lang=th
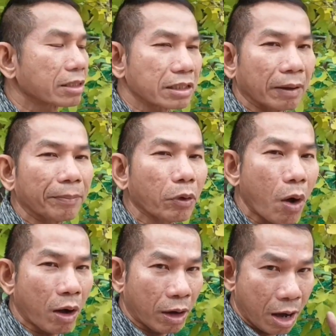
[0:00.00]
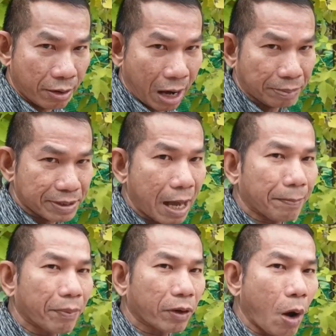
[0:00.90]
เสริมดวงรับทรัพ
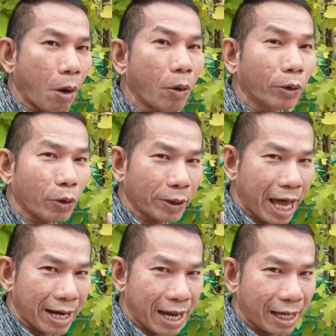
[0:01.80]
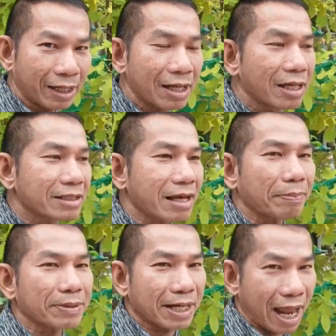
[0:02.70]
ย์ของคนคนนั้นนะทรัพ
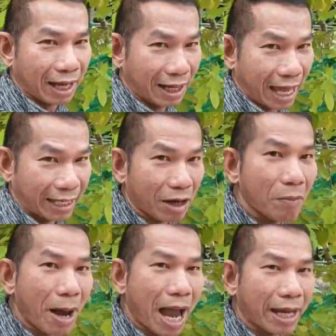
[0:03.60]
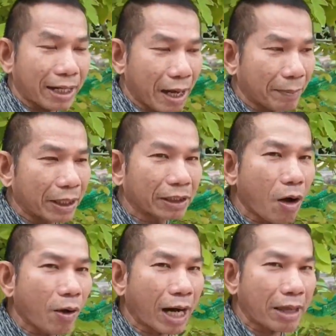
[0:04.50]
ย์จะหลั่งไหลเข้ามานะครับ เงินท
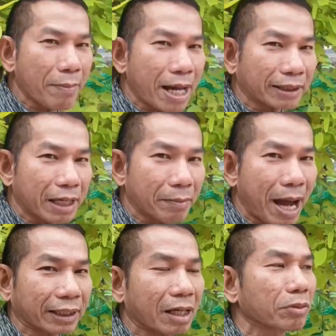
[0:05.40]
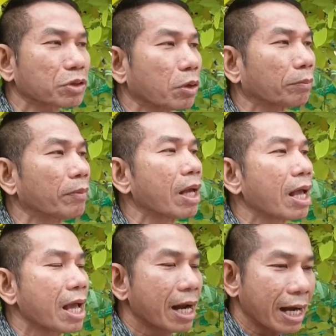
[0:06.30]
องไหลมาเทมาท่านผู้ชม
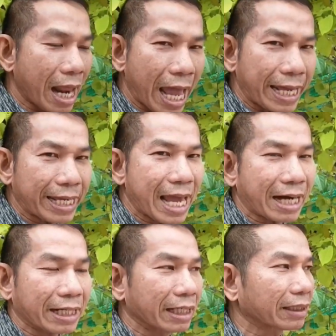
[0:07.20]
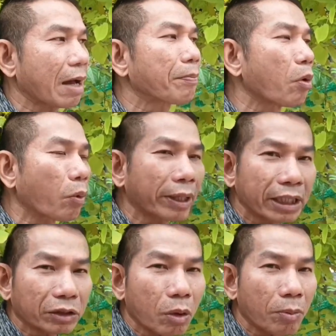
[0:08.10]
และอีกอย่างหนึ่งถ้าปลูกไว้
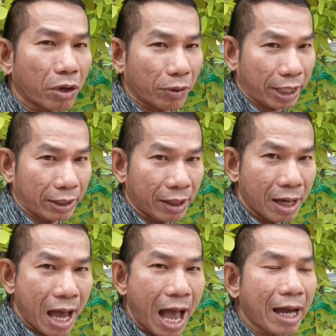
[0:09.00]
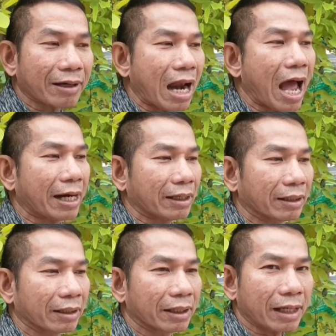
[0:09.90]
ที่ตรงบริเวณห้างร้าน
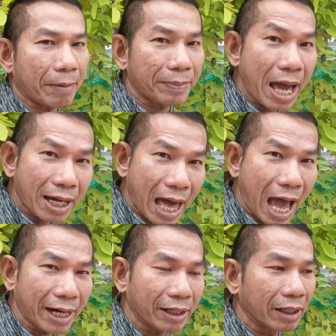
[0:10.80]
นะครับ หน้าร้าน